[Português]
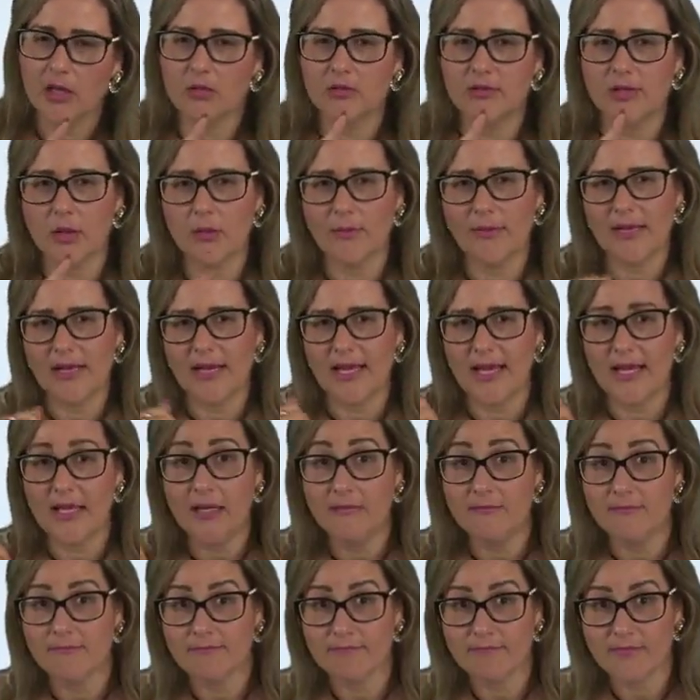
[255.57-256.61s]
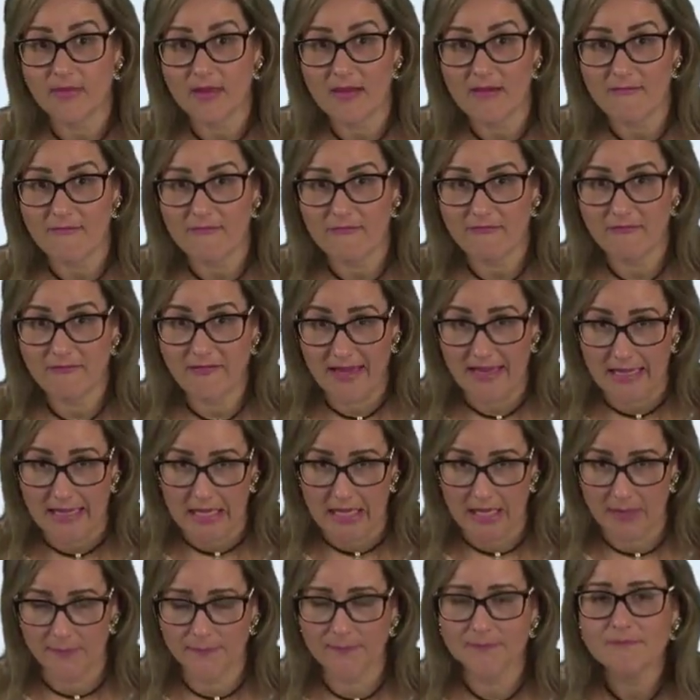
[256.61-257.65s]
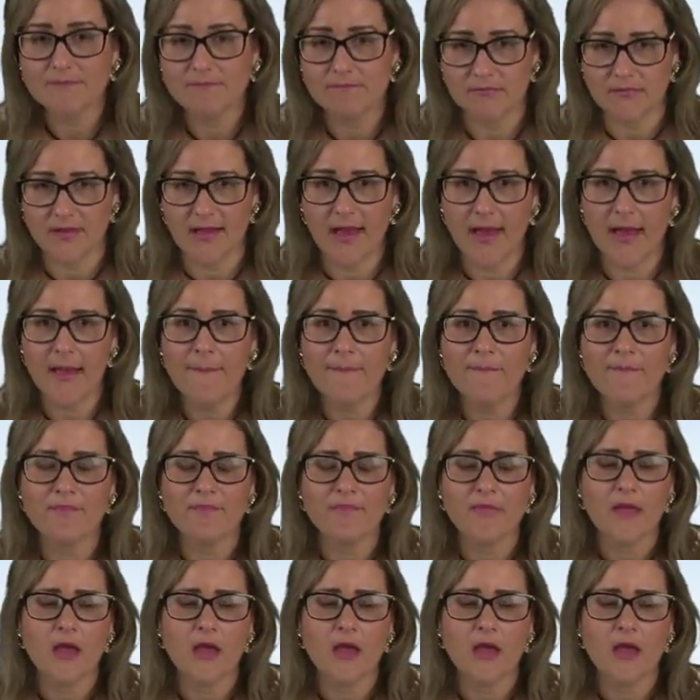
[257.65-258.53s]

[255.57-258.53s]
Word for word: eu tenho uma lei velha, né?